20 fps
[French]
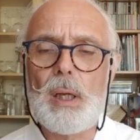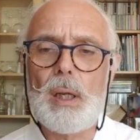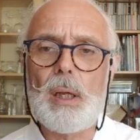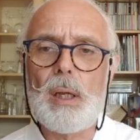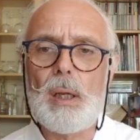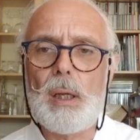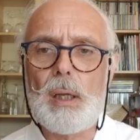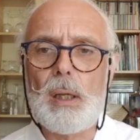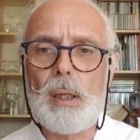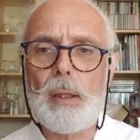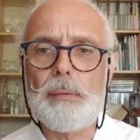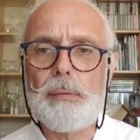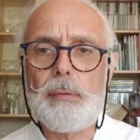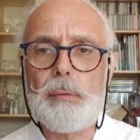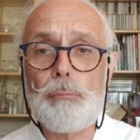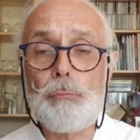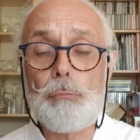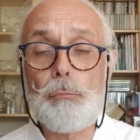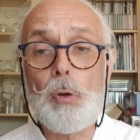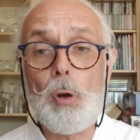euh,
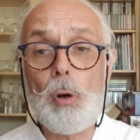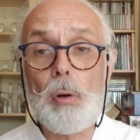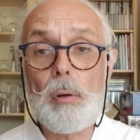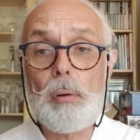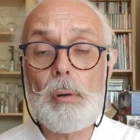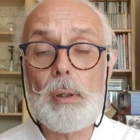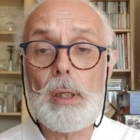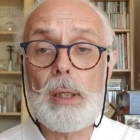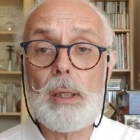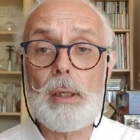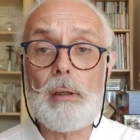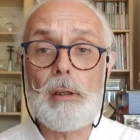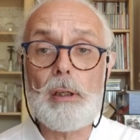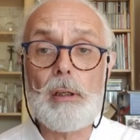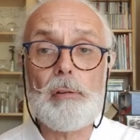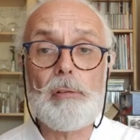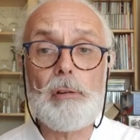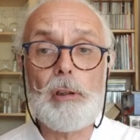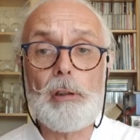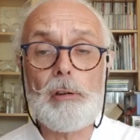dans
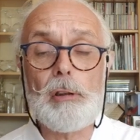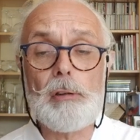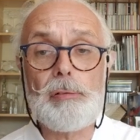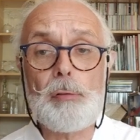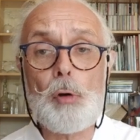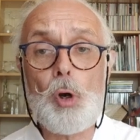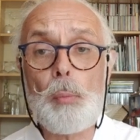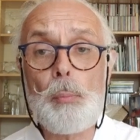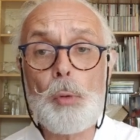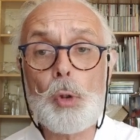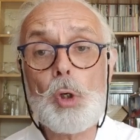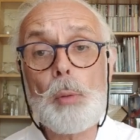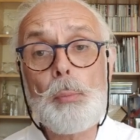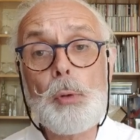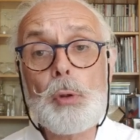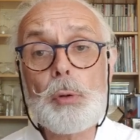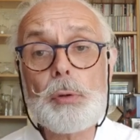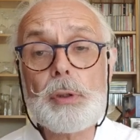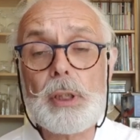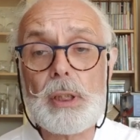les formes
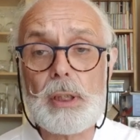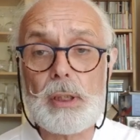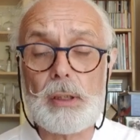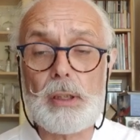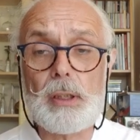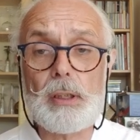communautaires,